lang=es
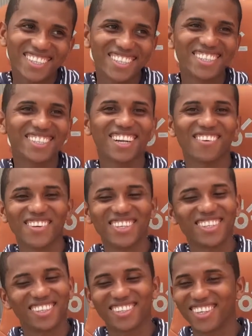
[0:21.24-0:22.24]

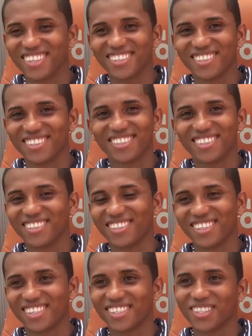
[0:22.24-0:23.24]
Sinceramente, o sea, no, no,
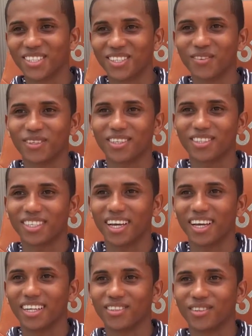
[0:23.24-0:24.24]
lo resisto porque, o sea,